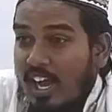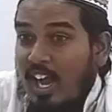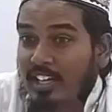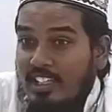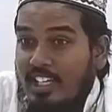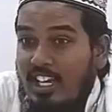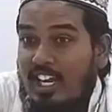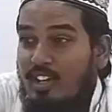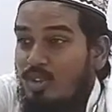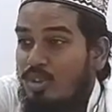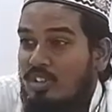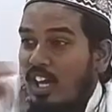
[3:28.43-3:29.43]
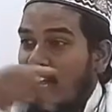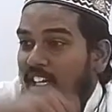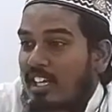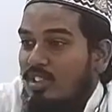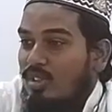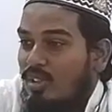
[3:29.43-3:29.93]
அங்கீகாரம்
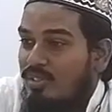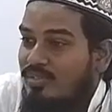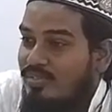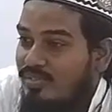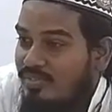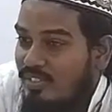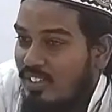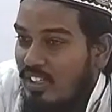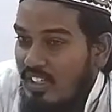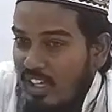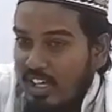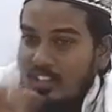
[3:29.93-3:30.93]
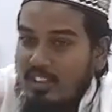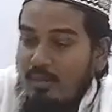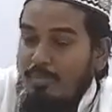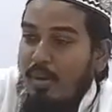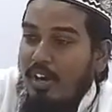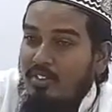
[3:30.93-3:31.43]
கொடுத்தாங்கன்னு அர்த்தம் ஏன்னா
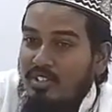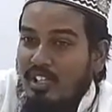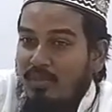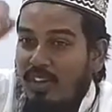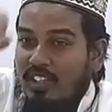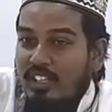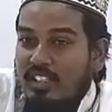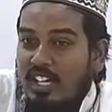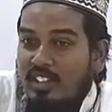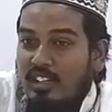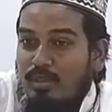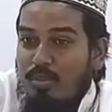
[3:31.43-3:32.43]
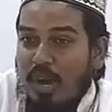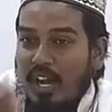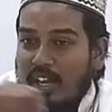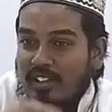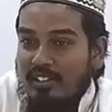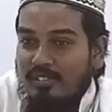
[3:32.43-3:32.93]
தப்பான விஷயமானதை
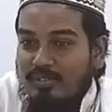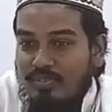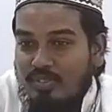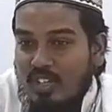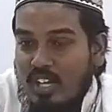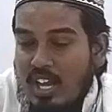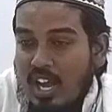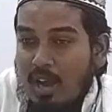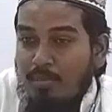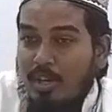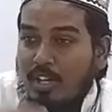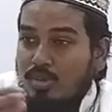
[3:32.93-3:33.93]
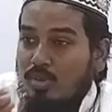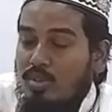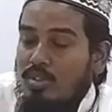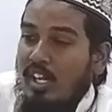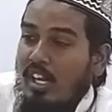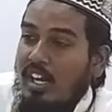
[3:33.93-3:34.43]
தடுத்திருப்பாங்க அப்போ
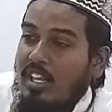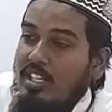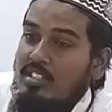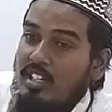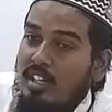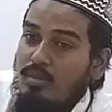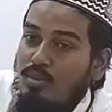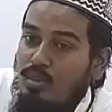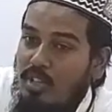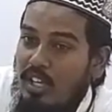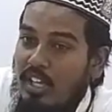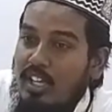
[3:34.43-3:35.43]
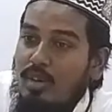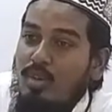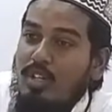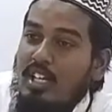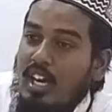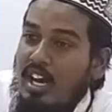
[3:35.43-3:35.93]
ரசூல் சல்லா அலையுசல்லம் முன்னிலையில்
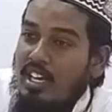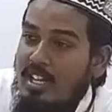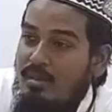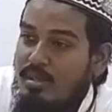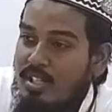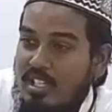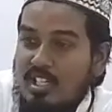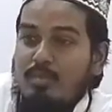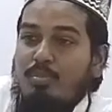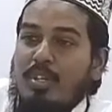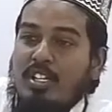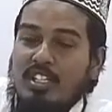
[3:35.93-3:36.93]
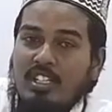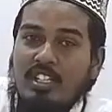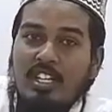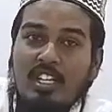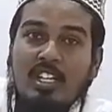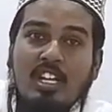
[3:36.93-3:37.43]
ஒரு காரியம் செய்யப்பட்டு
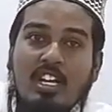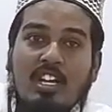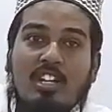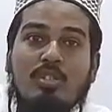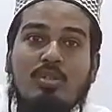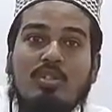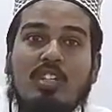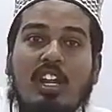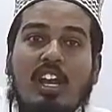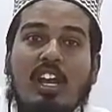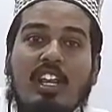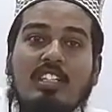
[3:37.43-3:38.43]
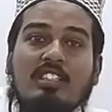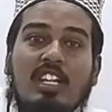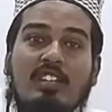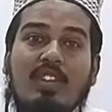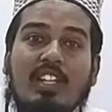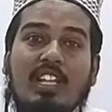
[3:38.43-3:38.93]
ரசூல் சல்லா
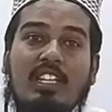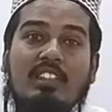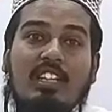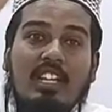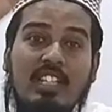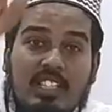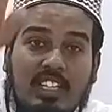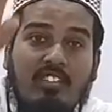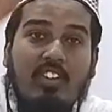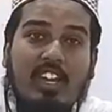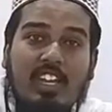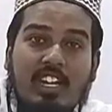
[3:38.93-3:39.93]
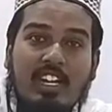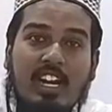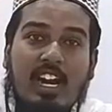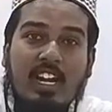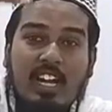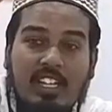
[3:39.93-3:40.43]
செல்லம் அதை தடுக்கவில்லை
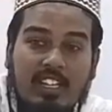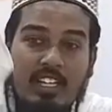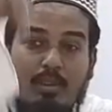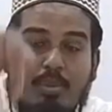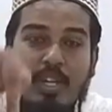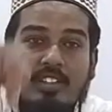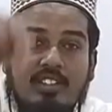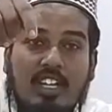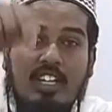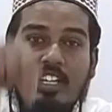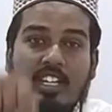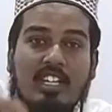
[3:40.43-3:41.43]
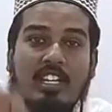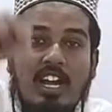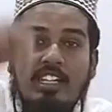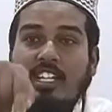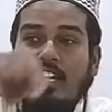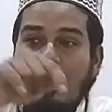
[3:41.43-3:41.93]
என்றால் அதற்கு பேர் தக்ரீர்
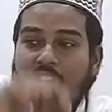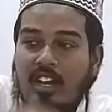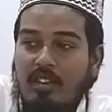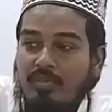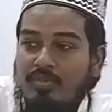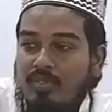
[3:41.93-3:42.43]
அங்கீகாரம்